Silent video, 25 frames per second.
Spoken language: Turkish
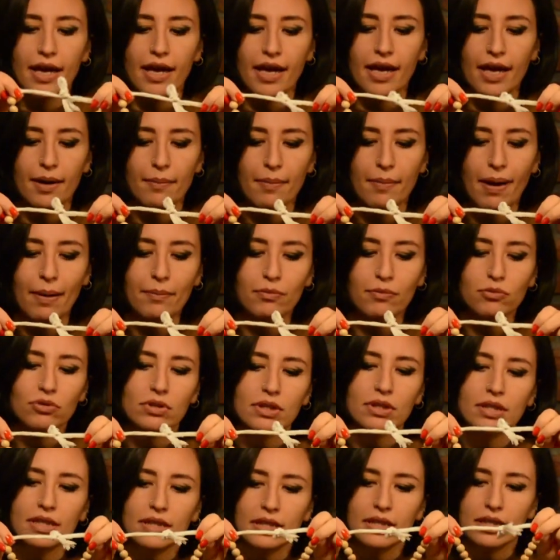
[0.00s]
Ee, ben
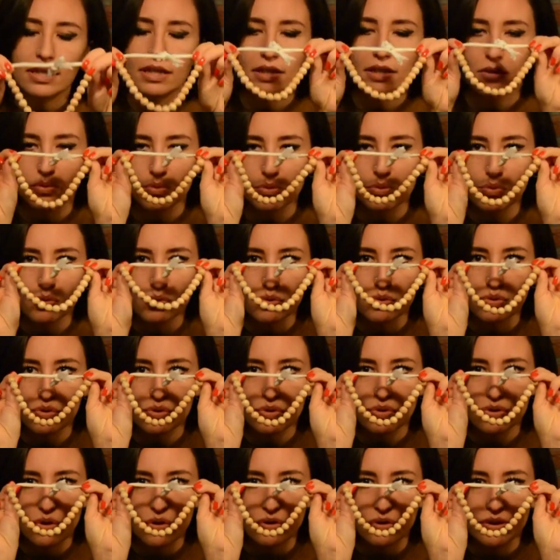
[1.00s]
bunları uzun
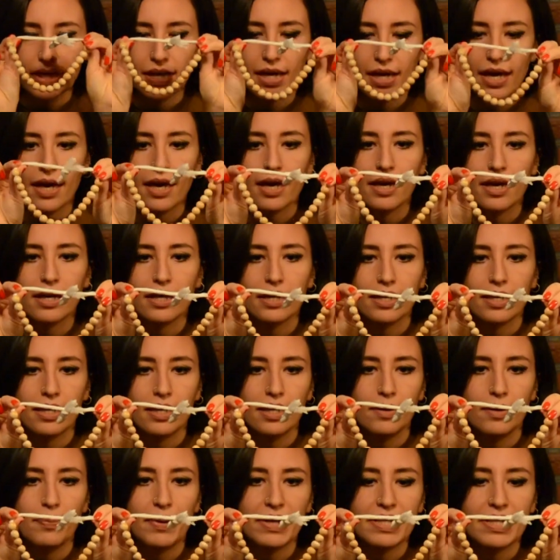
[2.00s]
sürüyor diye
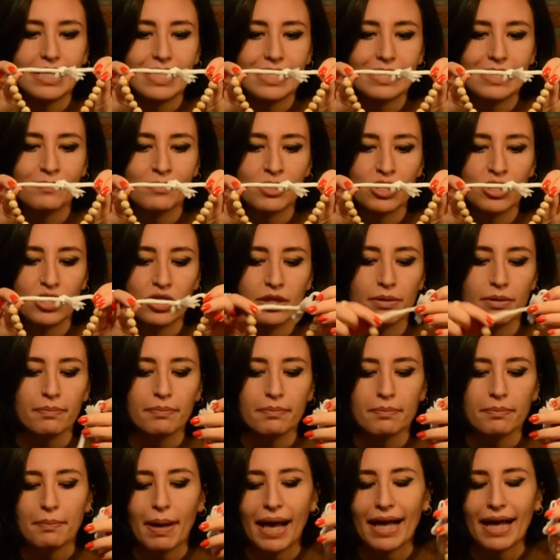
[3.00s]
ipe
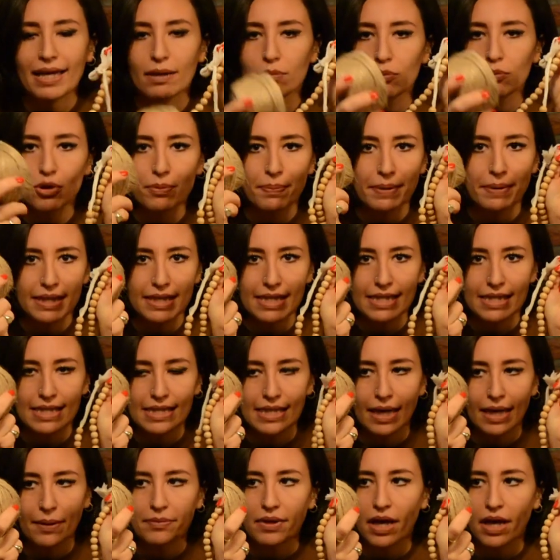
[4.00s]
dizmiştim. Belki bu ipe
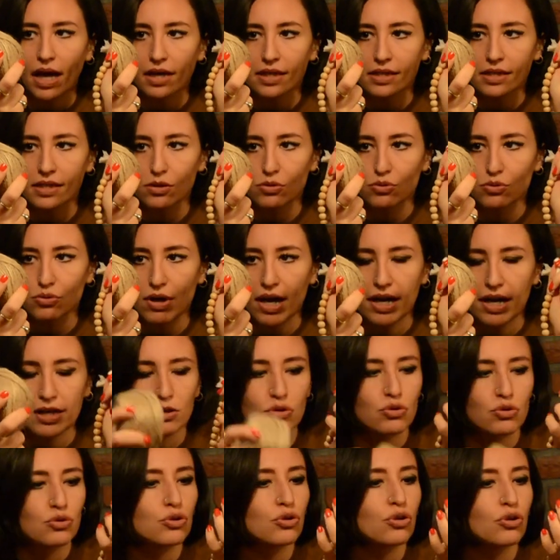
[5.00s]
dizsem daha kısa
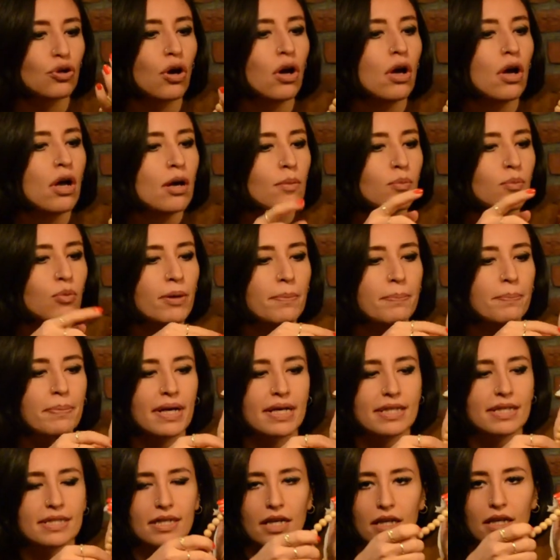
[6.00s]
sürerdi. Çünkü bu ip
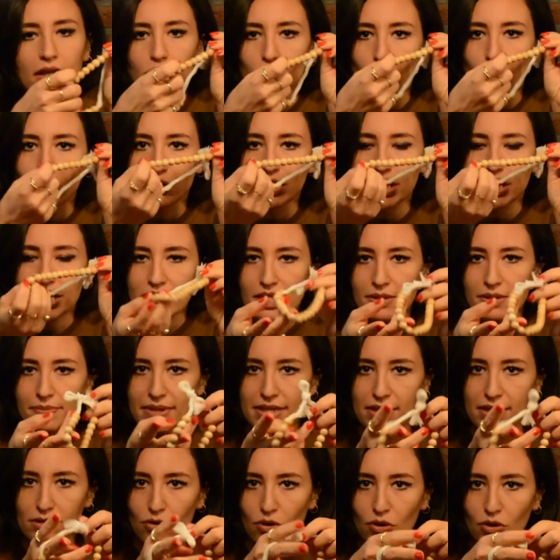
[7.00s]
biraz kalın oldu,
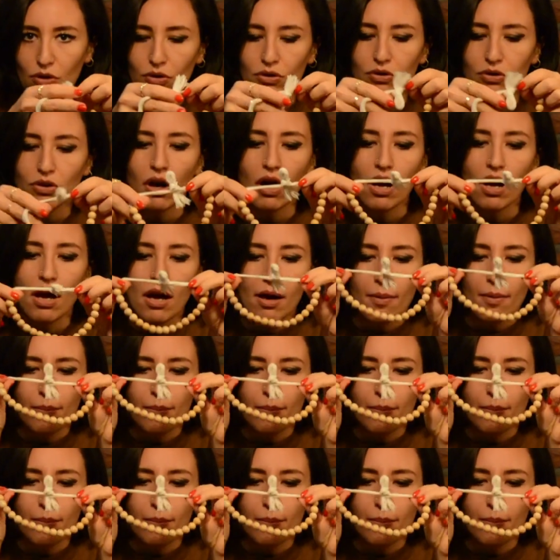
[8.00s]
geçirmesi zor oldu.